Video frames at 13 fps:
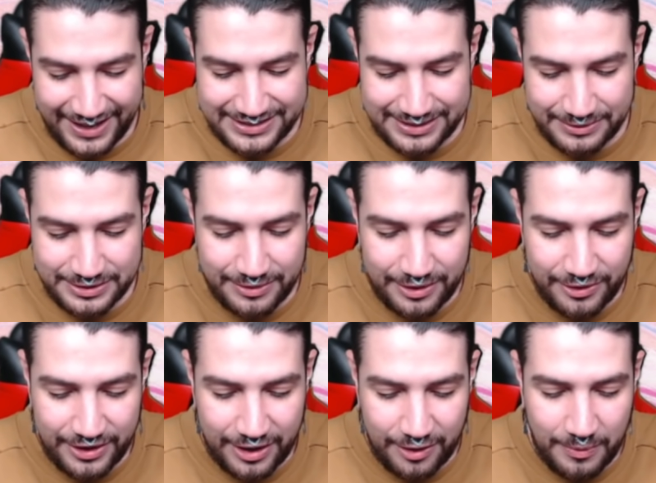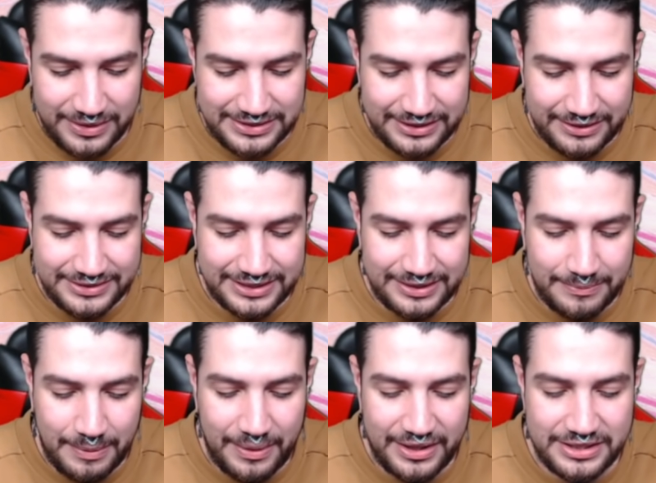estamos hablando de algo bastante, bastante
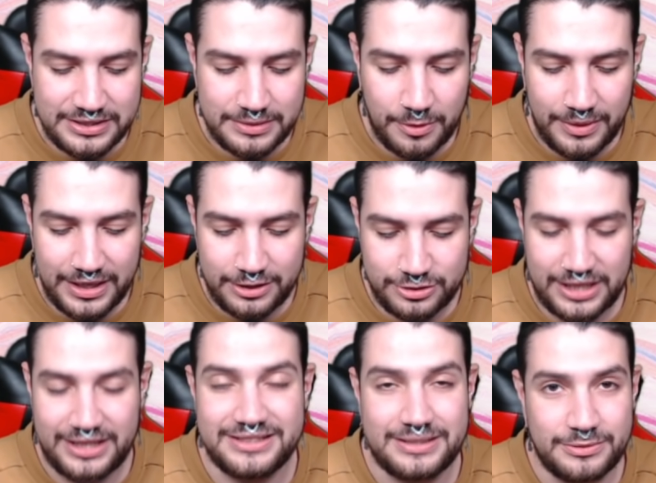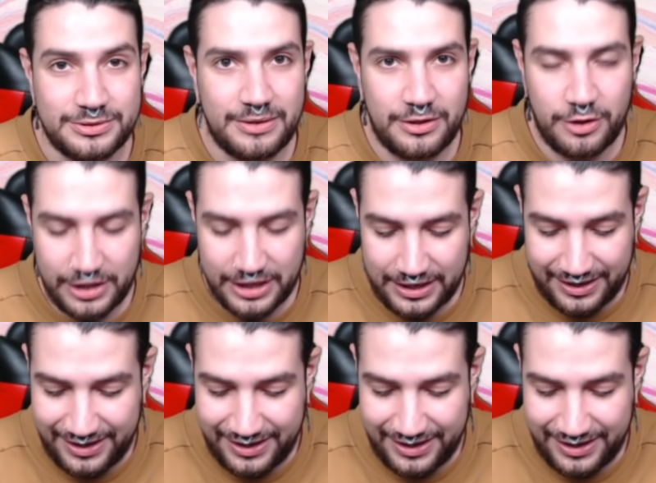mamadísimo, ¿vale? O sea, estamos hablando de que